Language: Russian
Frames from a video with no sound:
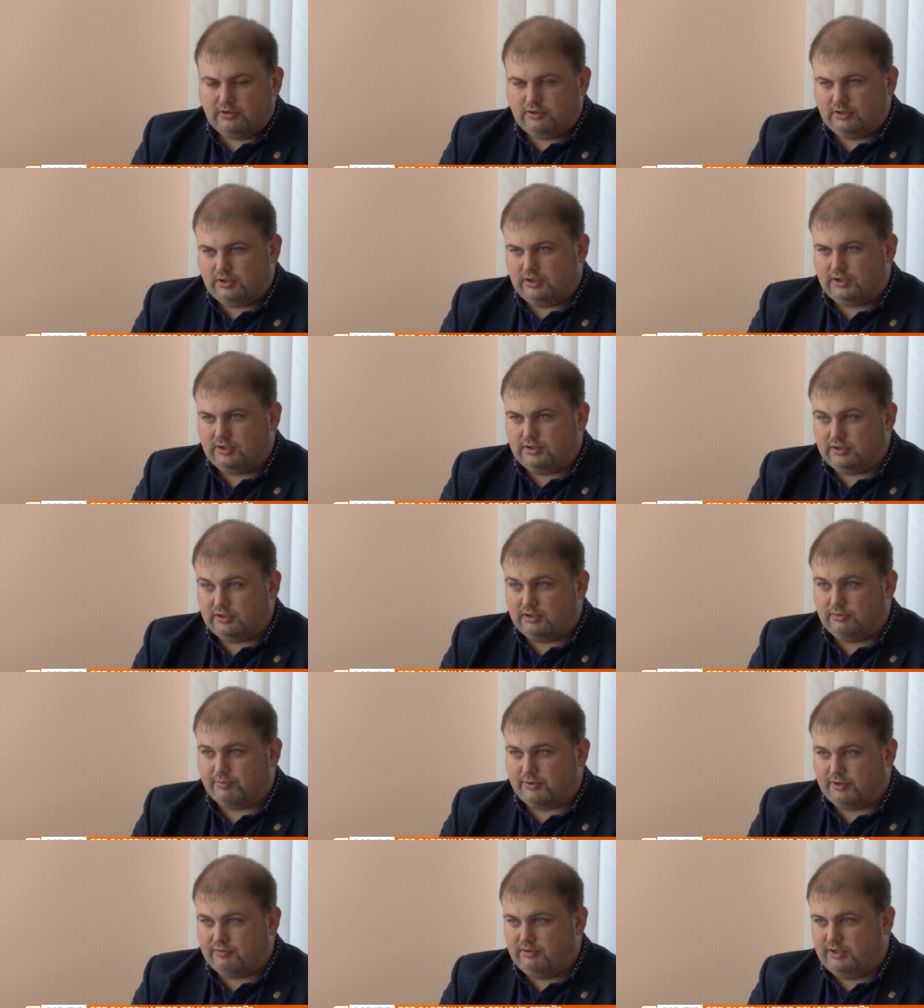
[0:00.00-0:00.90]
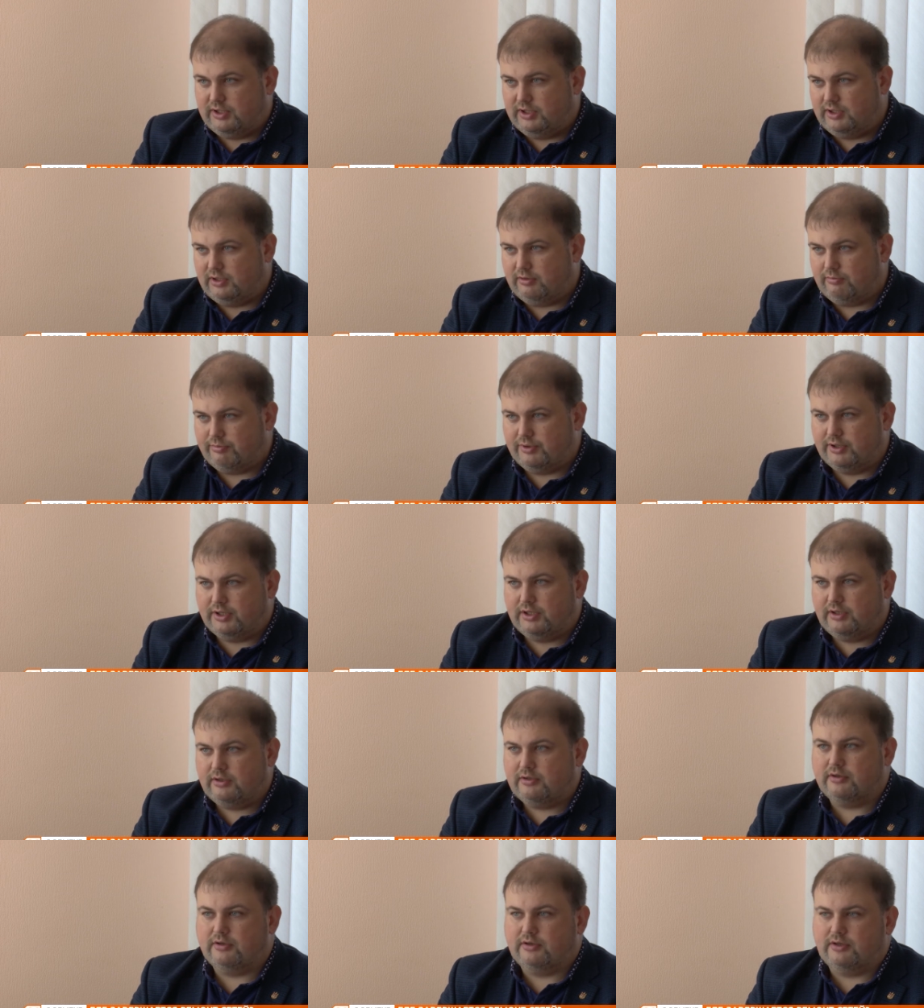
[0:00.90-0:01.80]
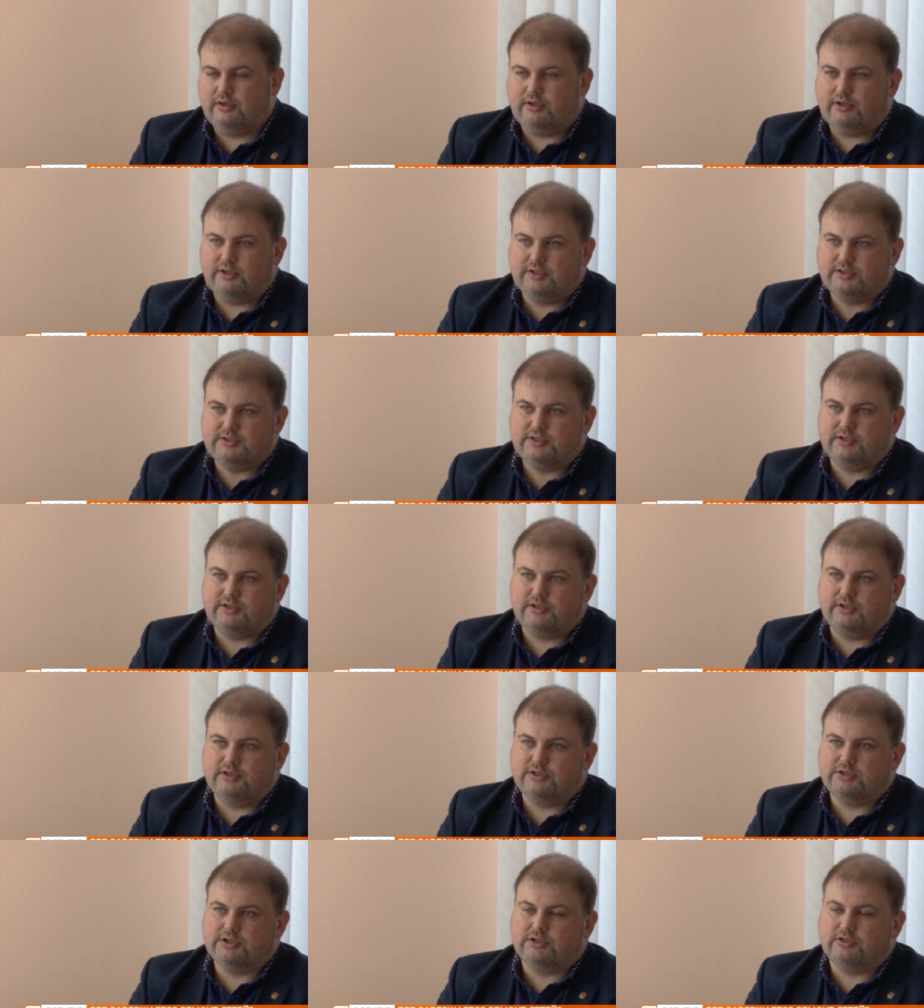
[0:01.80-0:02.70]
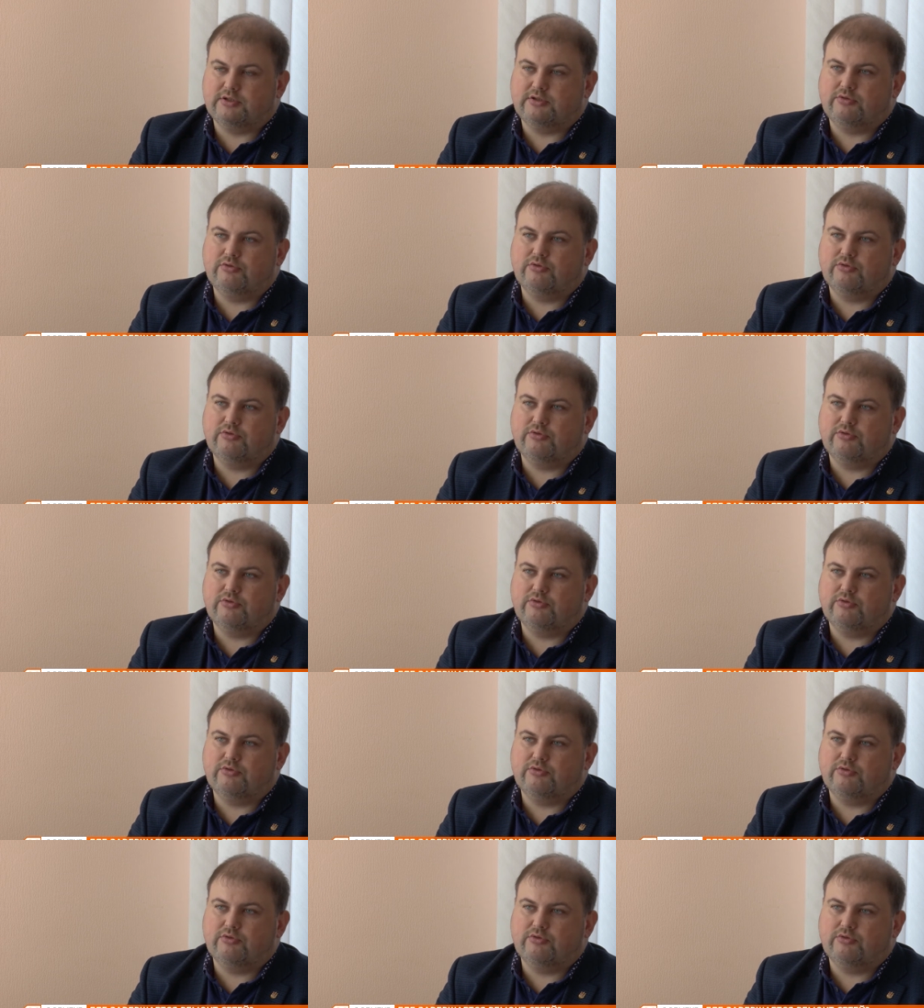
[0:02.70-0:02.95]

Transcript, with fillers: какие-то направления понять, где эти сети лежат.